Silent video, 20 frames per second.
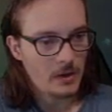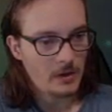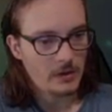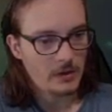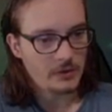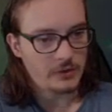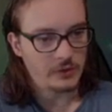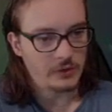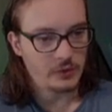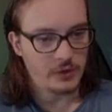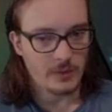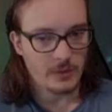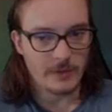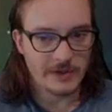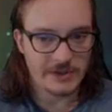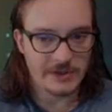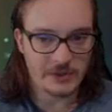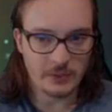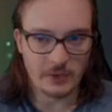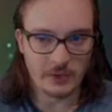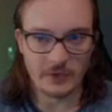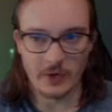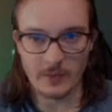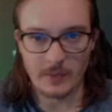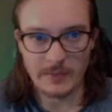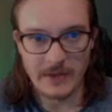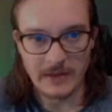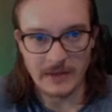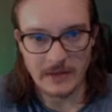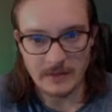Je joue comme un joueur
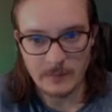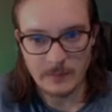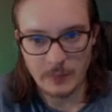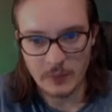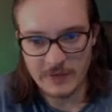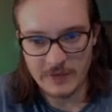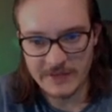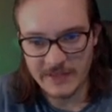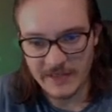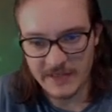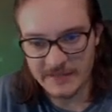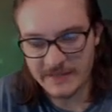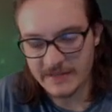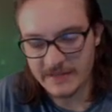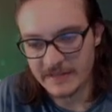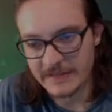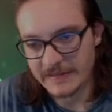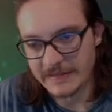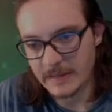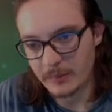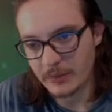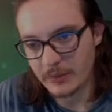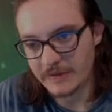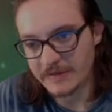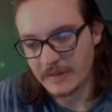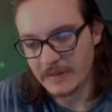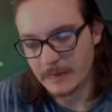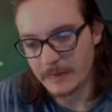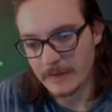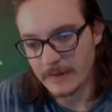normal. Polydactylie, ça peut être
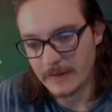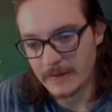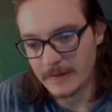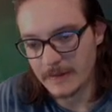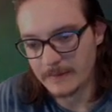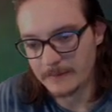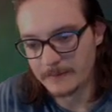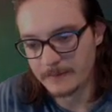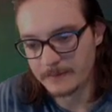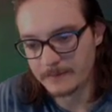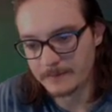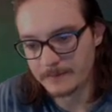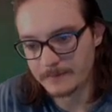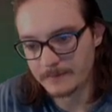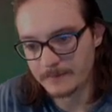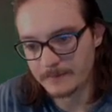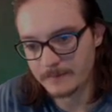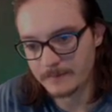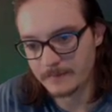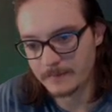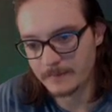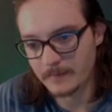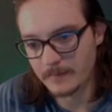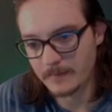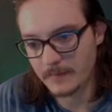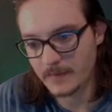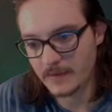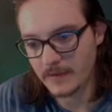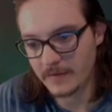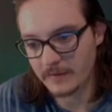sympa.
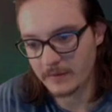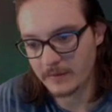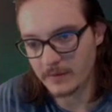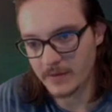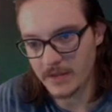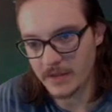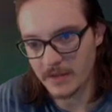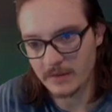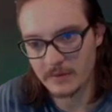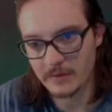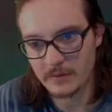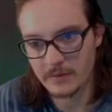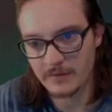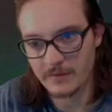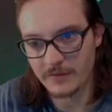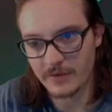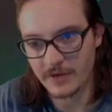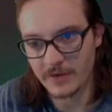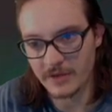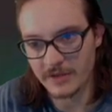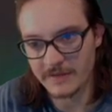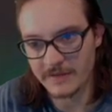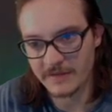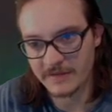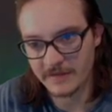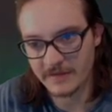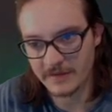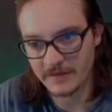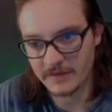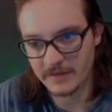Qu'est-ce qu'on a Two of
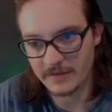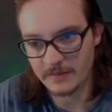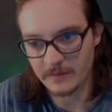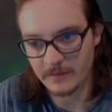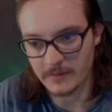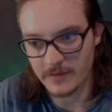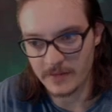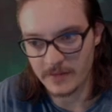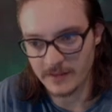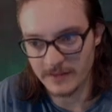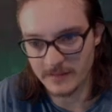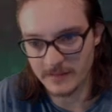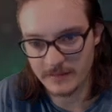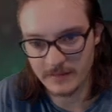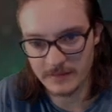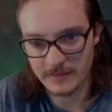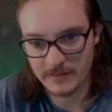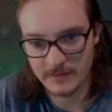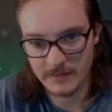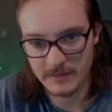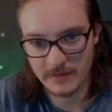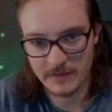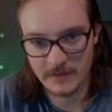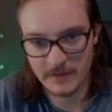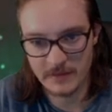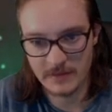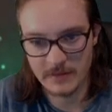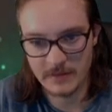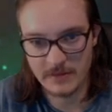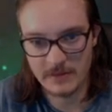Hearts,
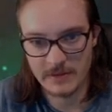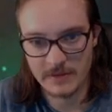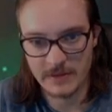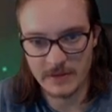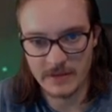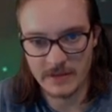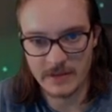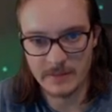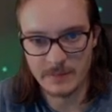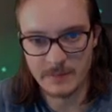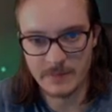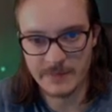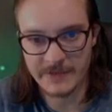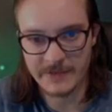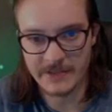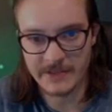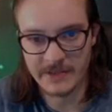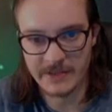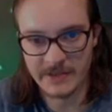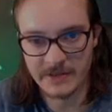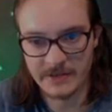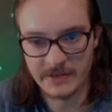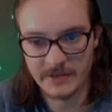ouais. Gimpy.